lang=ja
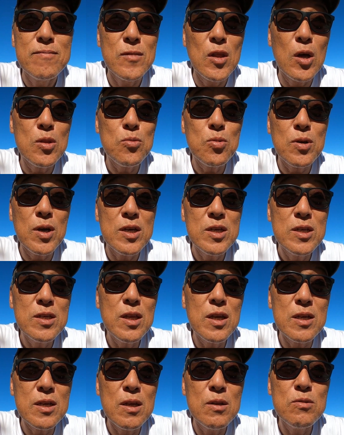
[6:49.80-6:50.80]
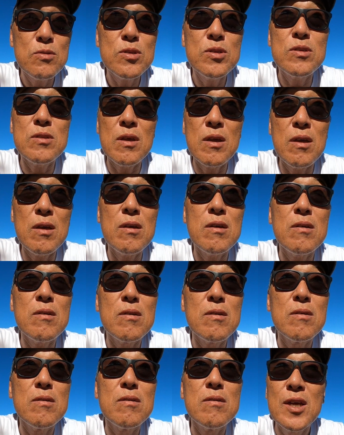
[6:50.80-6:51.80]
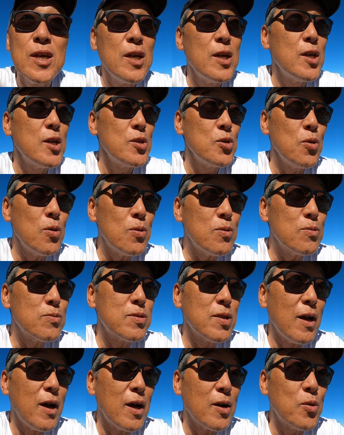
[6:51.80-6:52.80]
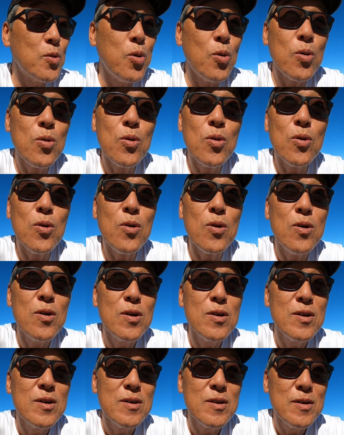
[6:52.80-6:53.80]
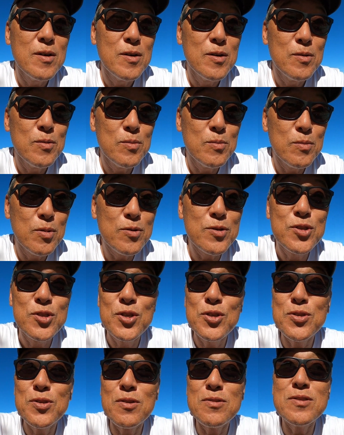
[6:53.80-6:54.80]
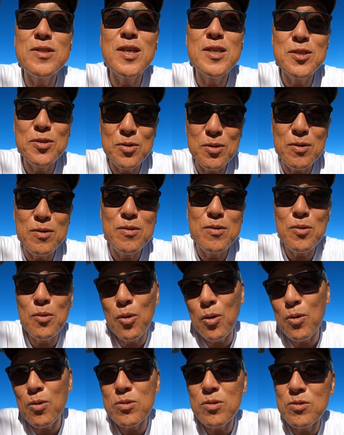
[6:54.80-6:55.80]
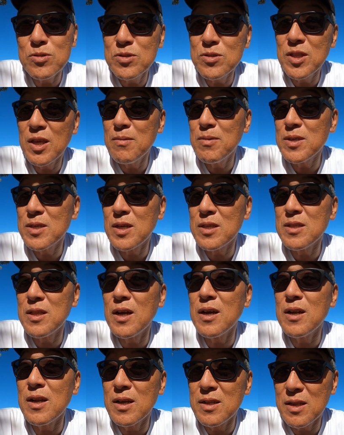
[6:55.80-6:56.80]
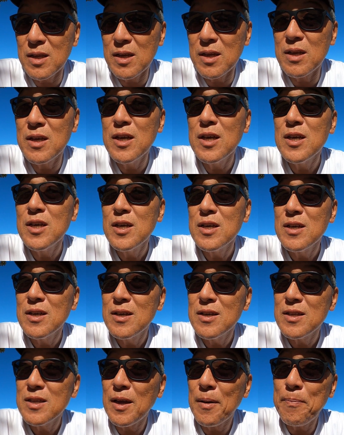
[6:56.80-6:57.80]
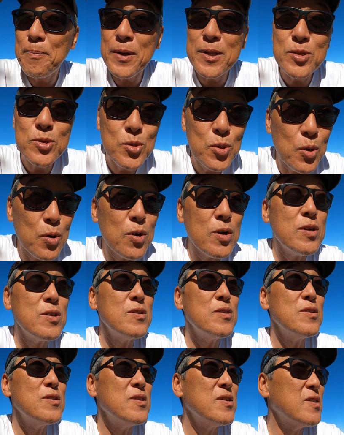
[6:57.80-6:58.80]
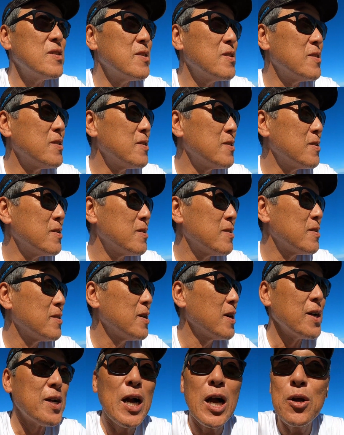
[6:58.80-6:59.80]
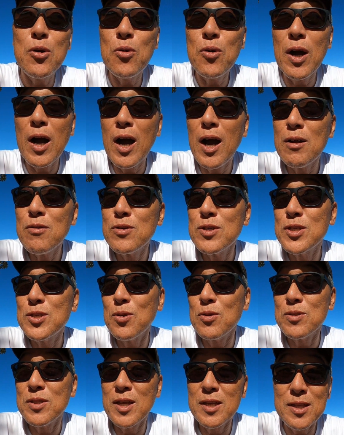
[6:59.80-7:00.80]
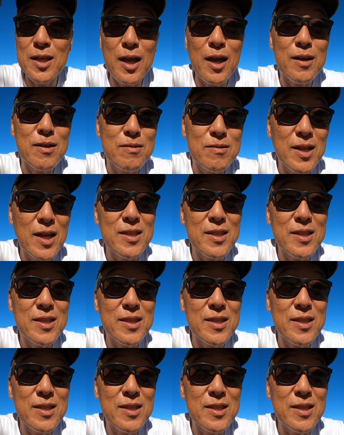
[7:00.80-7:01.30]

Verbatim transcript: なんとか生きていけるしね。よくさ、高校、僕中卒でしょ高校途中で辞めちゃったからね。やっぱりそういう過去がある人ってさ、グ